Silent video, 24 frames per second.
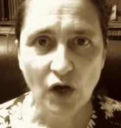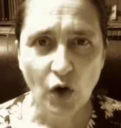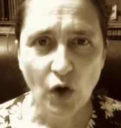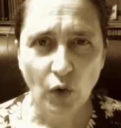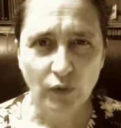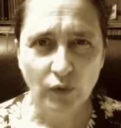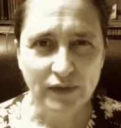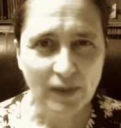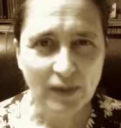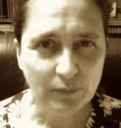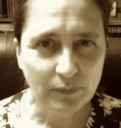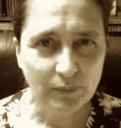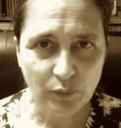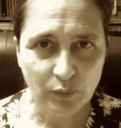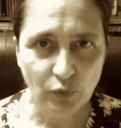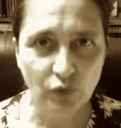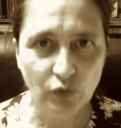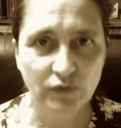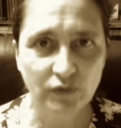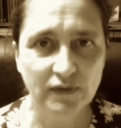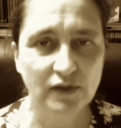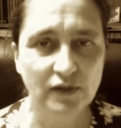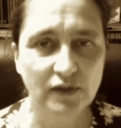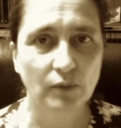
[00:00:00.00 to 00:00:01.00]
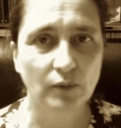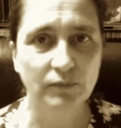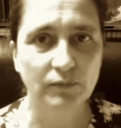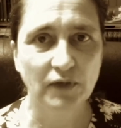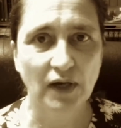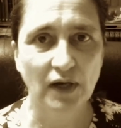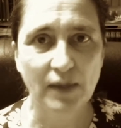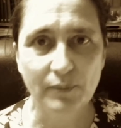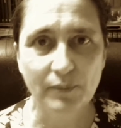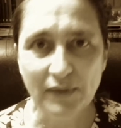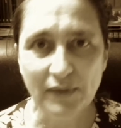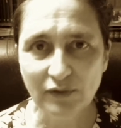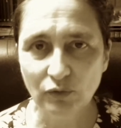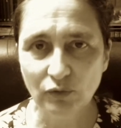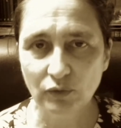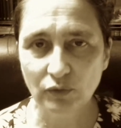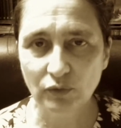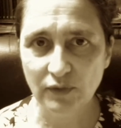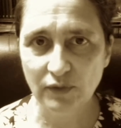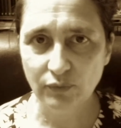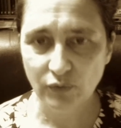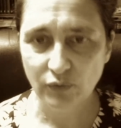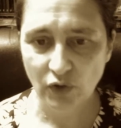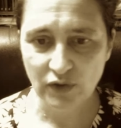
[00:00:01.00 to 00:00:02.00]
On est un petit peu aussi comme dans la maison
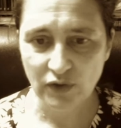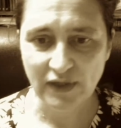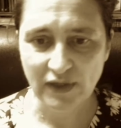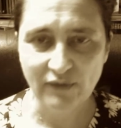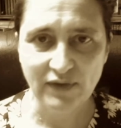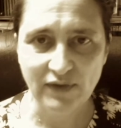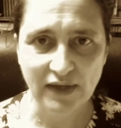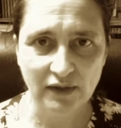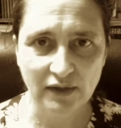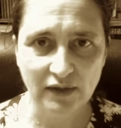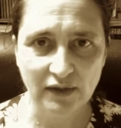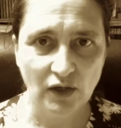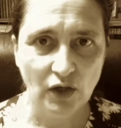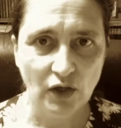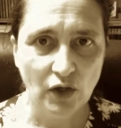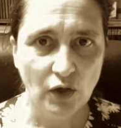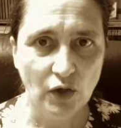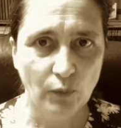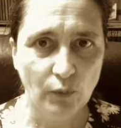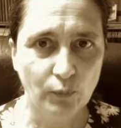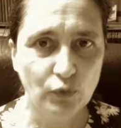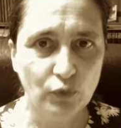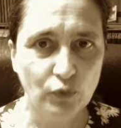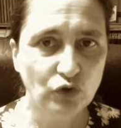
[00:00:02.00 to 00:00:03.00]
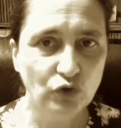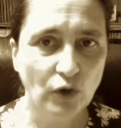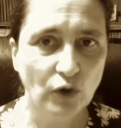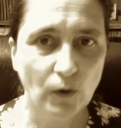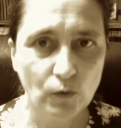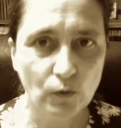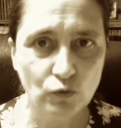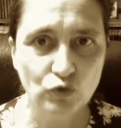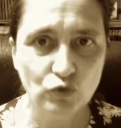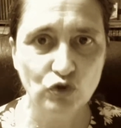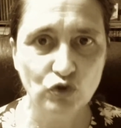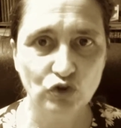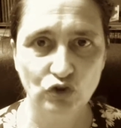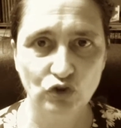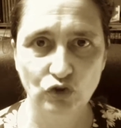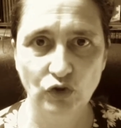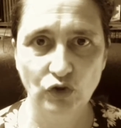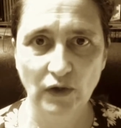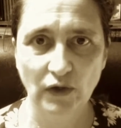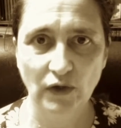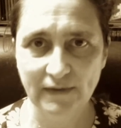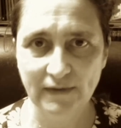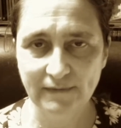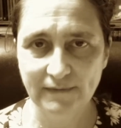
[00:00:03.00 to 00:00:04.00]
des feuilles avec plusieurs couches
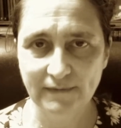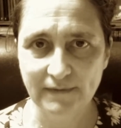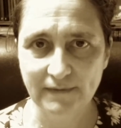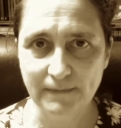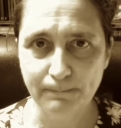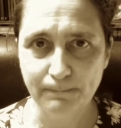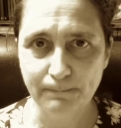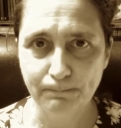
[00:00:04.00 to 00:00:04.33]
de récits.